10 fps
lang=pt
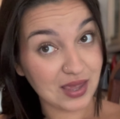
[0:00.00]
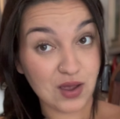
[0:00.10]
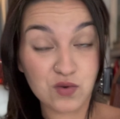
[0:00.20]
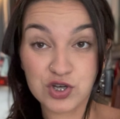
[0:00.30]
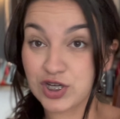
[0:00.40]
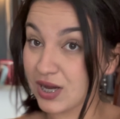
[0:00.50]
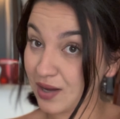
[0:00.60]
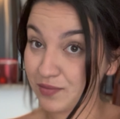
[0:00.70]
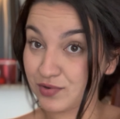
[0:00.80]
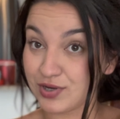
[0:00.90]
Eu
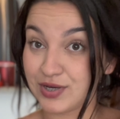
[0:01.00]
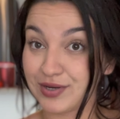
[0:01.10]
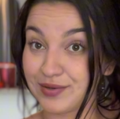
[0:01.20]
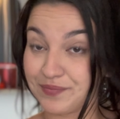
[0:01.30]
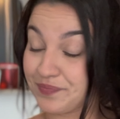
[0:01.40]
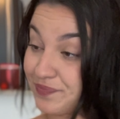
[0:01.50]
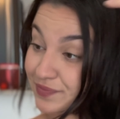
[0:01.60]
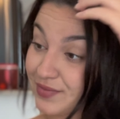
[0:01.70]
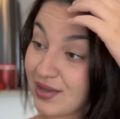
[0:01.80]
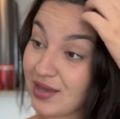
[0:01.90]
chamo de
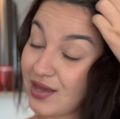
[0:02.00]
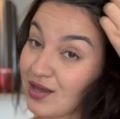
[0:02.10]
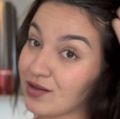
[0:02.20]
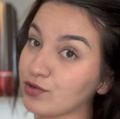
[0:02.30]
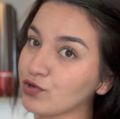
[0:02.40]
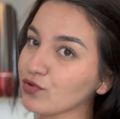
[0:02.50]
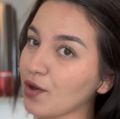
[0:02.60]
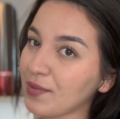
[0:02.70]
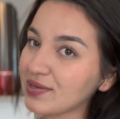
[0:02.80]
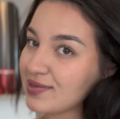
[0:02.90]
de um
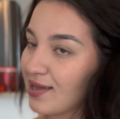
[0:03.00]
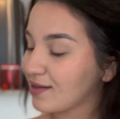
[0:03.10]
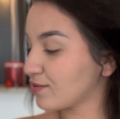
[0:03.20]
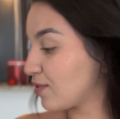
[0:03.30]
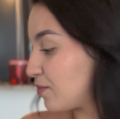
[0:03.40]
nome assim, que não é